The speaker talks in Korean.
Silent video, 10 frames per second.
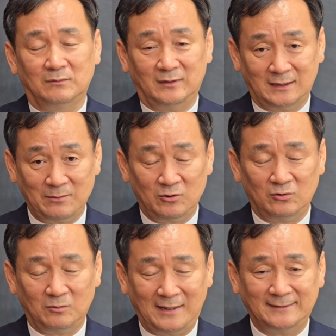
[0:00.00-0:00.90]
3.1
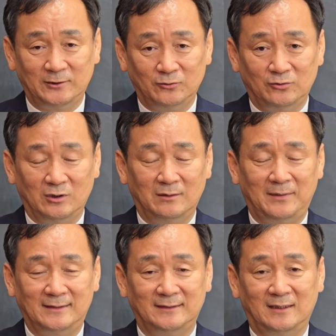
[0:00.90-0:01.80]
운동 만세 운동이
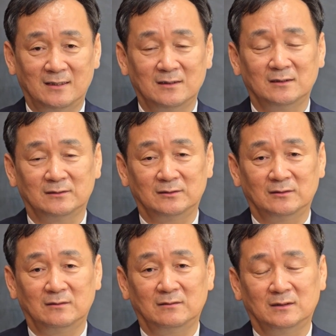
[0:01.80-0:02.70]
발생한
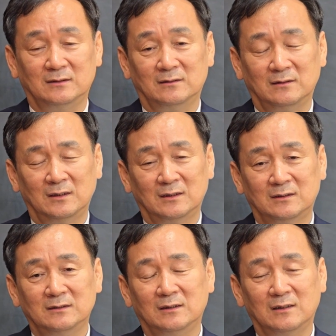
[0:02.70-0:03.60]
거거든요. 그래서
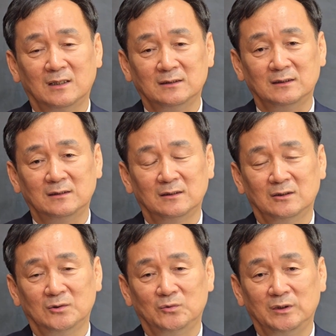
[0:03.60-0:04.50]
그 전까지
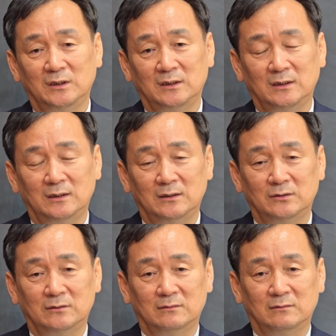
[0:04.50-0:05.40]
우리
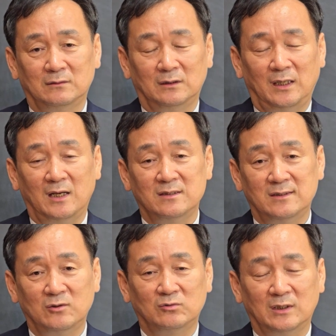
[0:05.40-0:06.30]

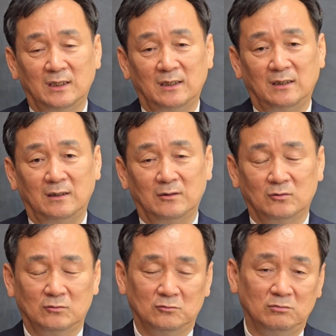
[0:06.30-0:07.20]
대한제국의
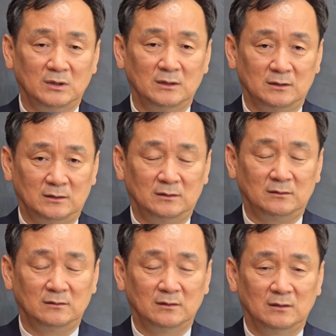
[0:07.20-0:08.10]
국민들은
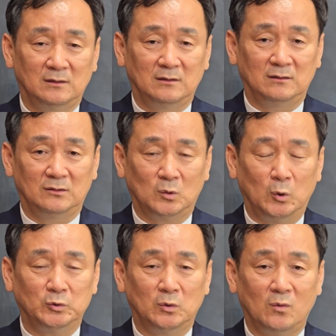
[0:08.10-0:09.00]

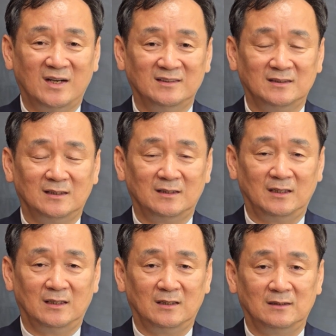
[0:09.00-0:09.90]
고종 황제에
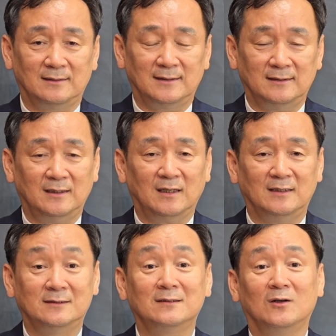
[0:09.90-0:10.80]
대한 기대가
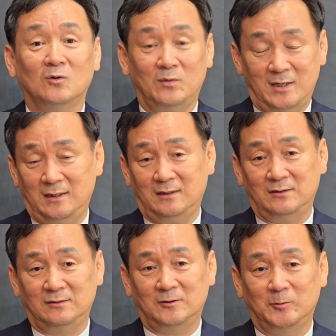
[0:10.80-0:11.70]
있었다고 봐야
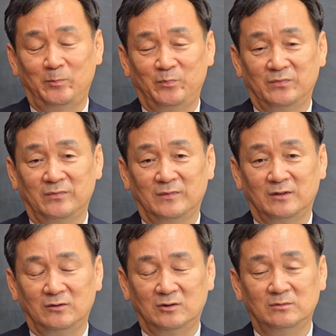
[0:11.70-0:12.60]
되거든요.
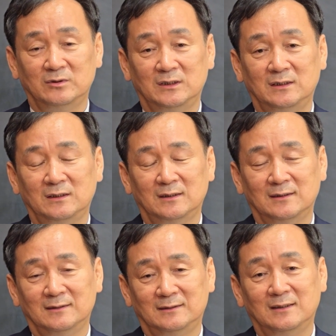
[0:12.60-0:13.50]
그리고 그분이
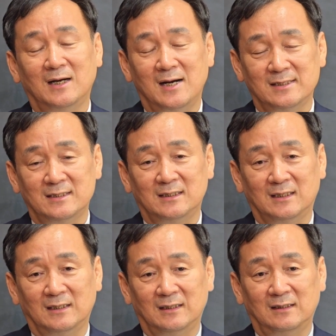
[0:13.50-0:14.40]

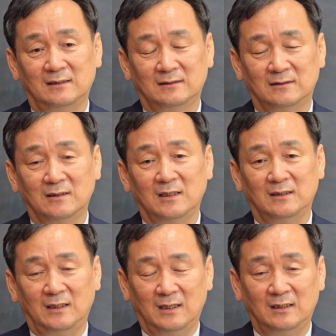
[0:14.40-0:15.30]
승하하시니까 거기에
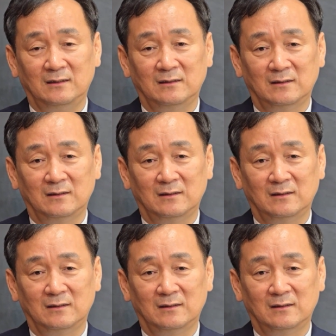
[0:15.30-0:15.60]
대한